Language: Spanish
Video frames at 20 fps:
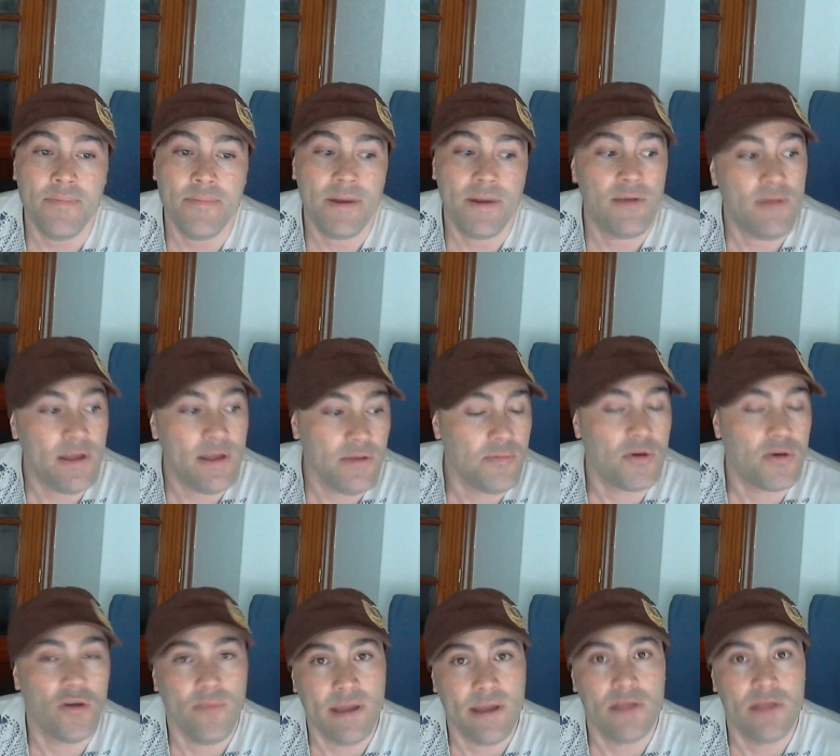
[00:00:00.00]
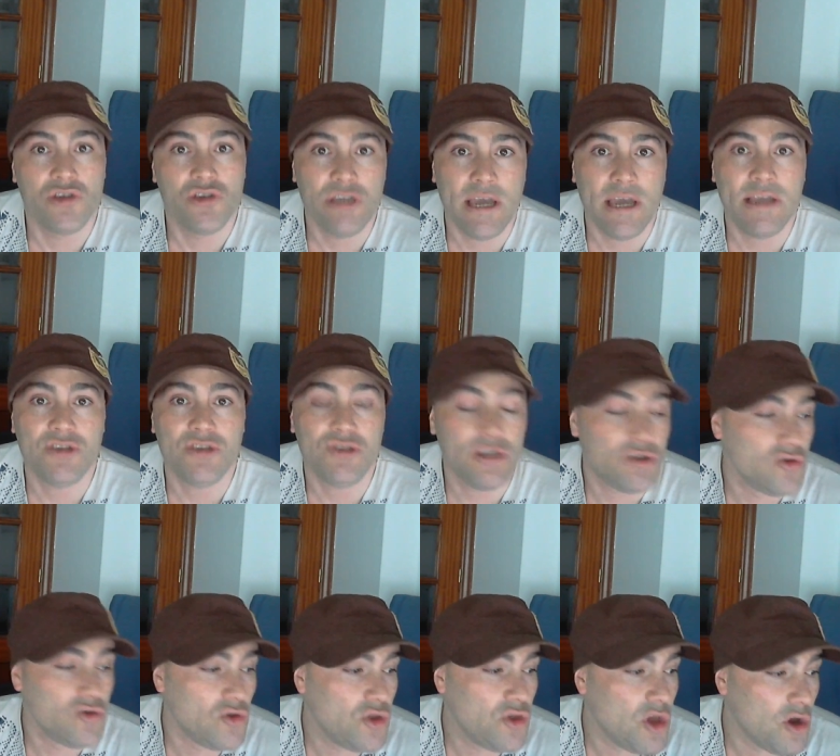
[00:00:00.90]
pero bueno, por lo menos ya es una
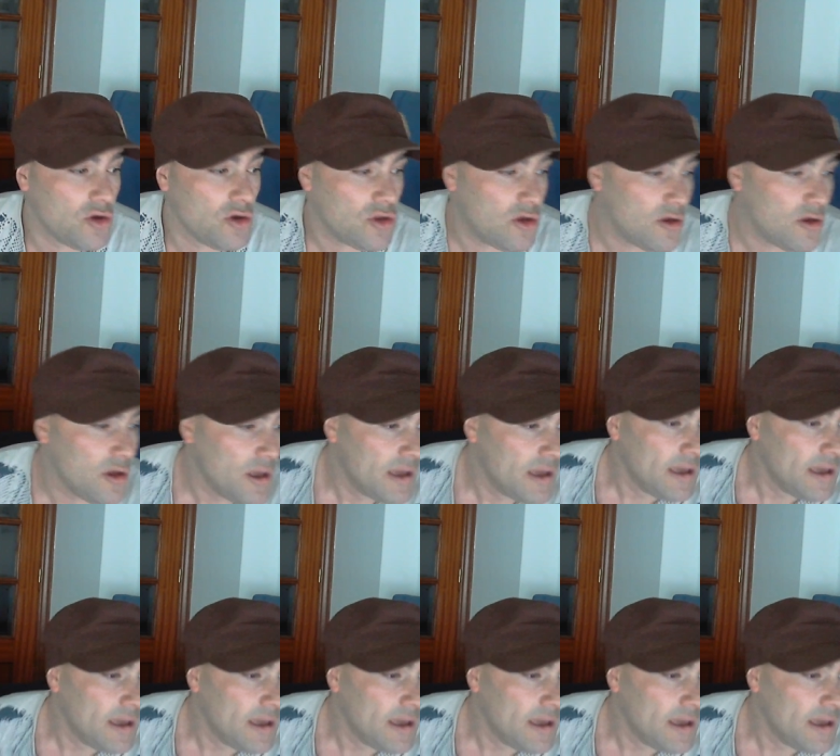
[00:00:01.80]
solución, ¿no?